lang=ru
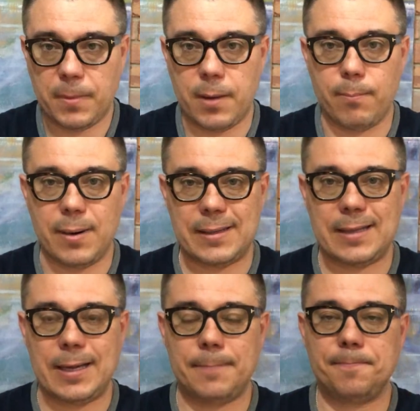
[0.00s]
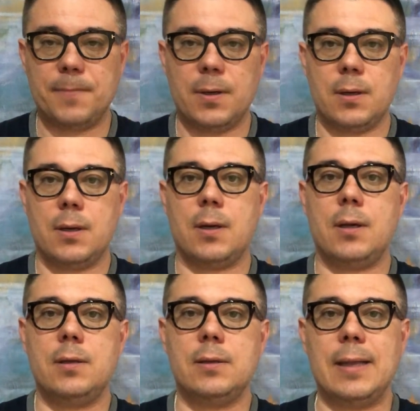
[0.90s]
борта
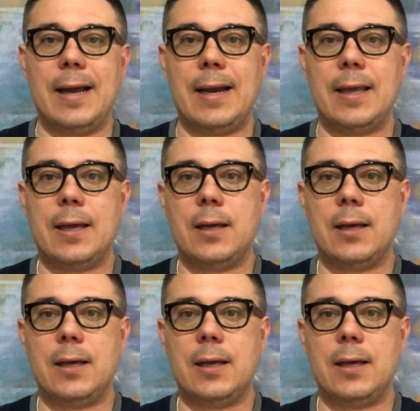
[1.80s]
э, и далее